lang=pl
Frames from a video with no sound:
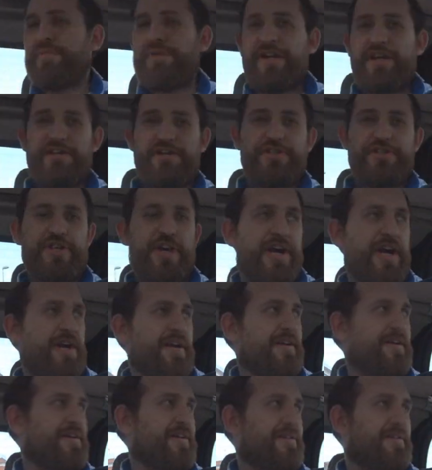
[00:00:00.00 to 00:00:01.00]
pojeździe.
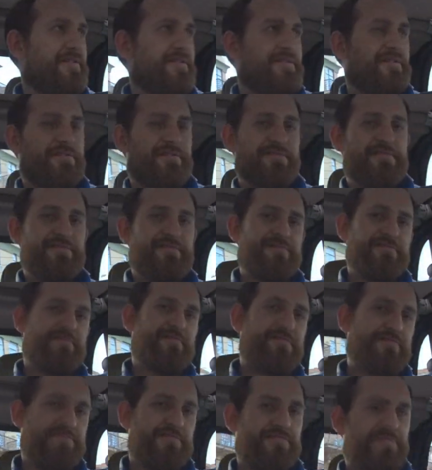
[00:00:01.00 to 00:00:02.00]

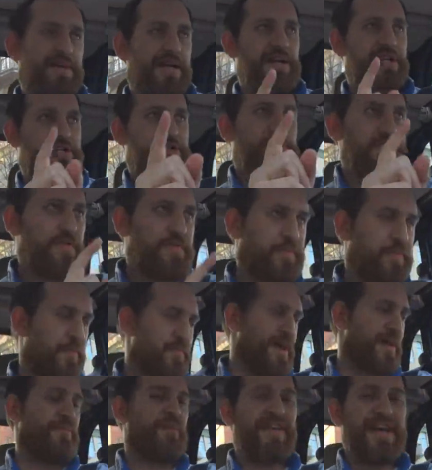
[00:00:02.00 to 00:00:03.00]
A jeszcze nie
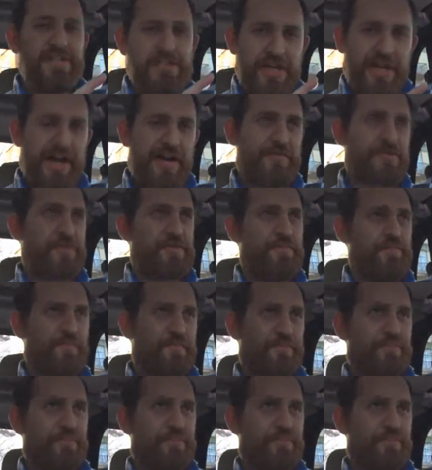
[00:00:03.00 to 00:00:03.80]
wspomniałem o najciekawszym.